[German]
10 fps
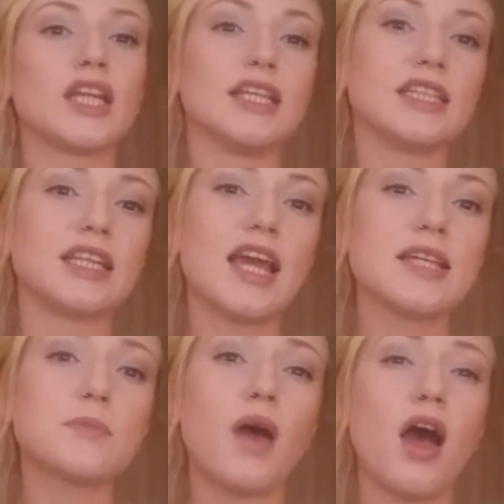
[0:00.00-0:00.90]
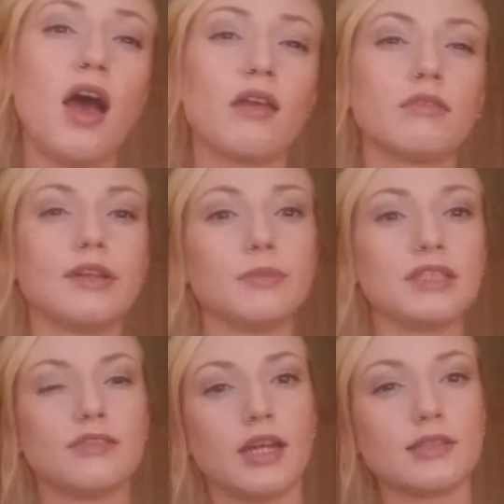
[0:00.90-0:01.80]
dann gehe ich in die S-Bahn und dann
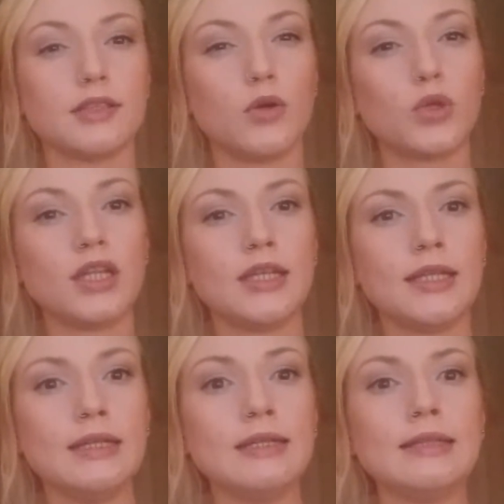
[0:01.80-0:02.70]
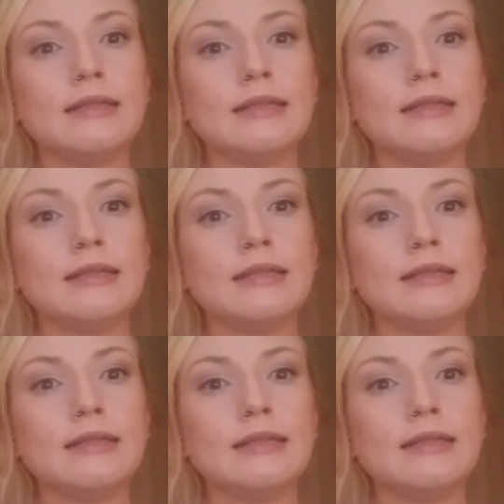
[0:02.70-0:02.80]
bin ich vielleicht in der Uni